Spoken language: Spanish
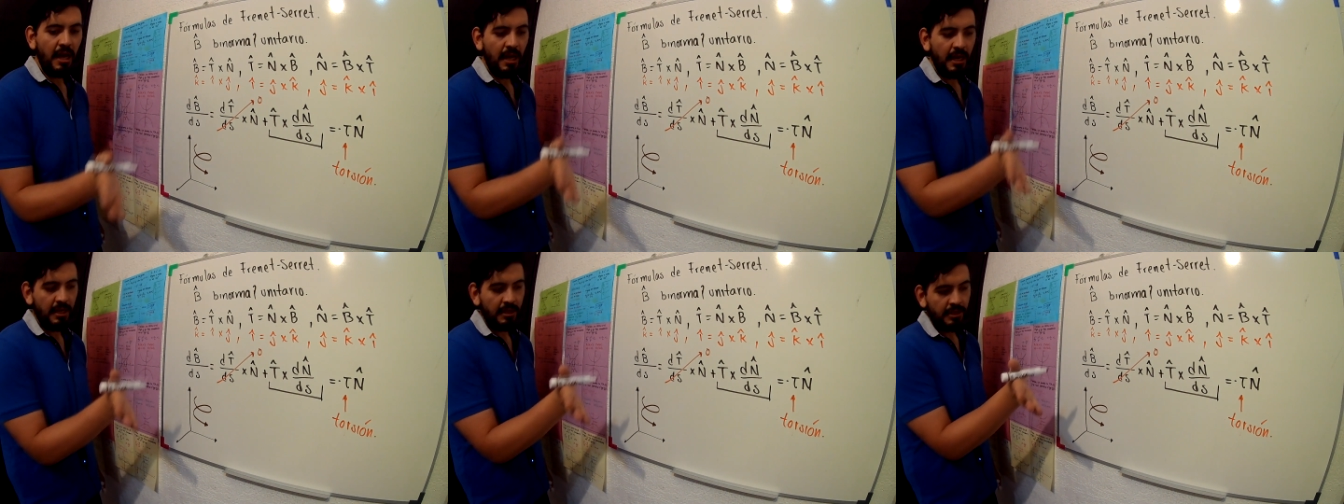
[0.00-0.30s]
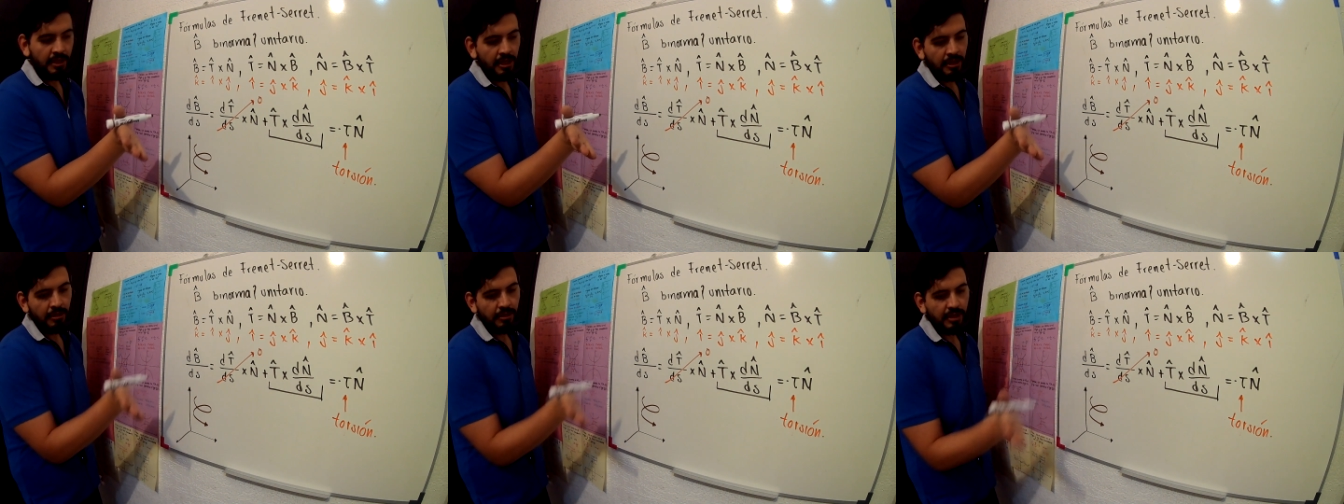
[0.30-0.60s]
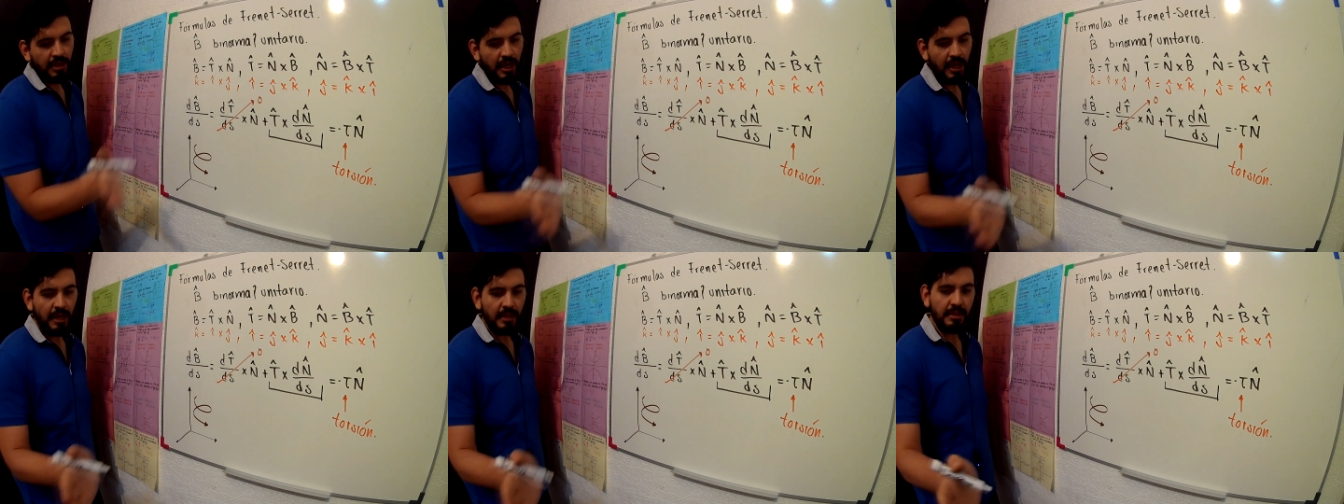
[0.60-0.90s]
yéndose
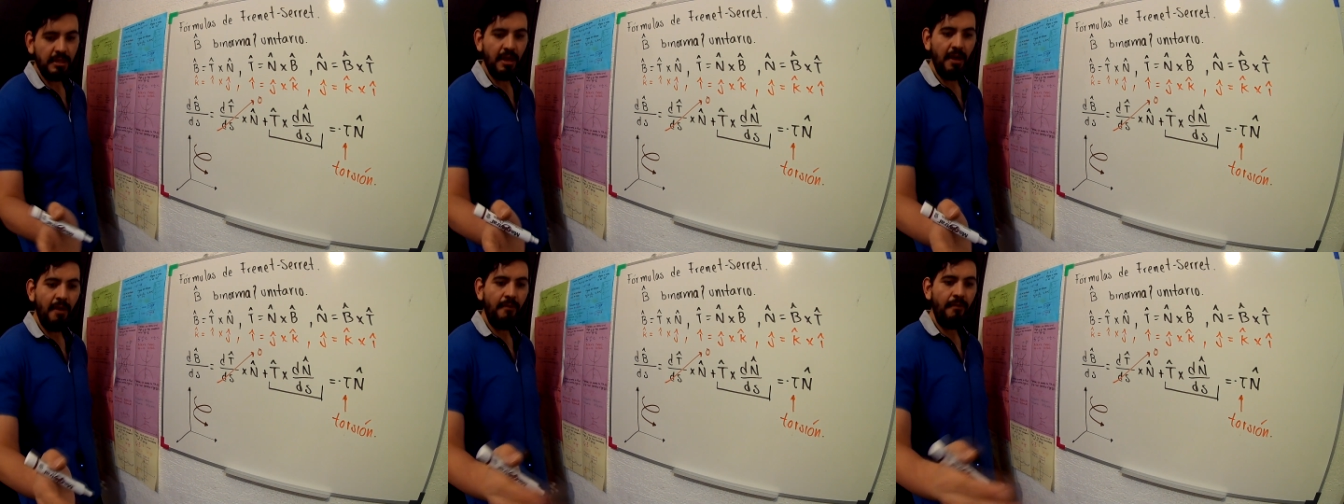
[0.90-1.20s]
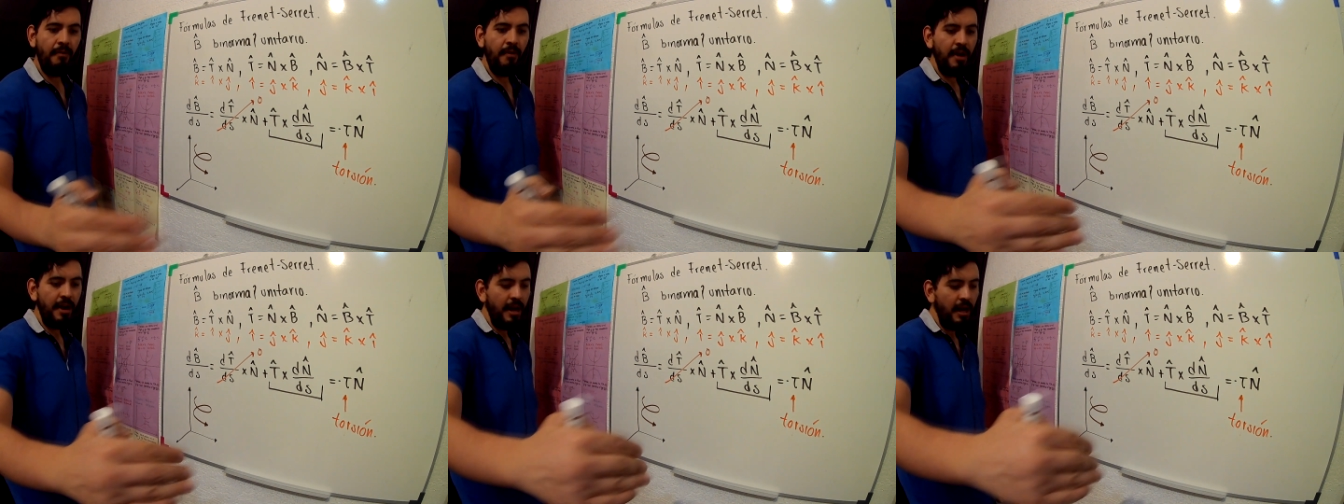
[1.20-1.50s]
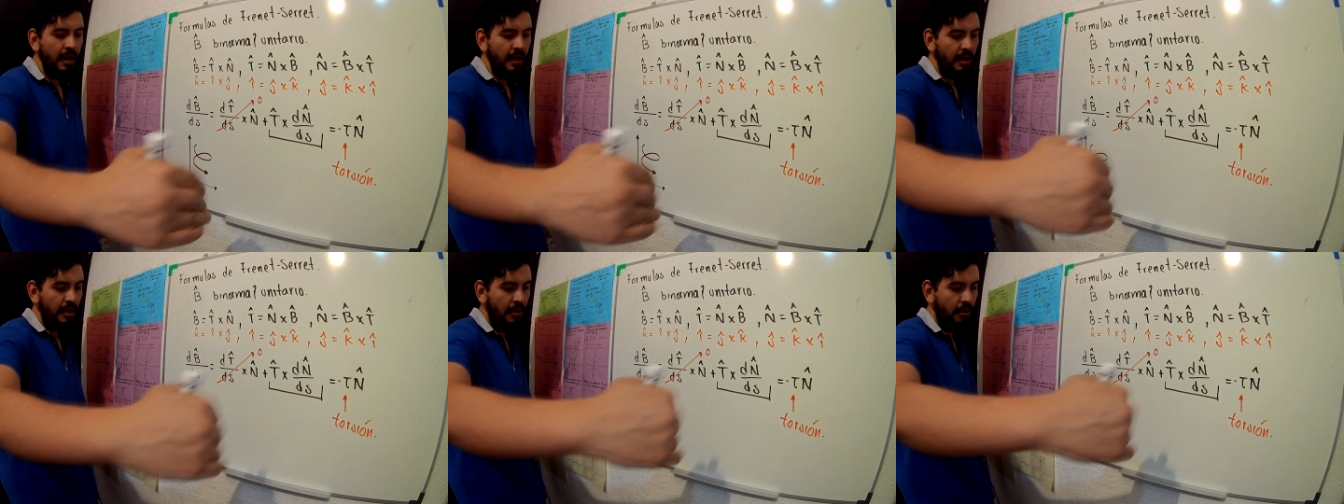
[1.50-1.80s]
hacia afuera
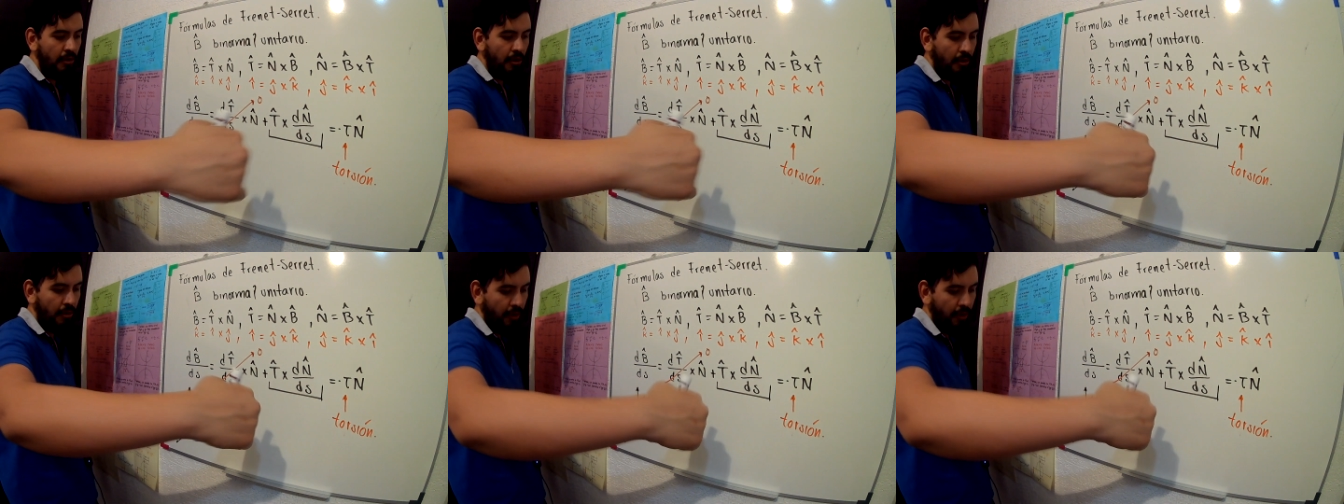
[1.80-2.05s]
y luego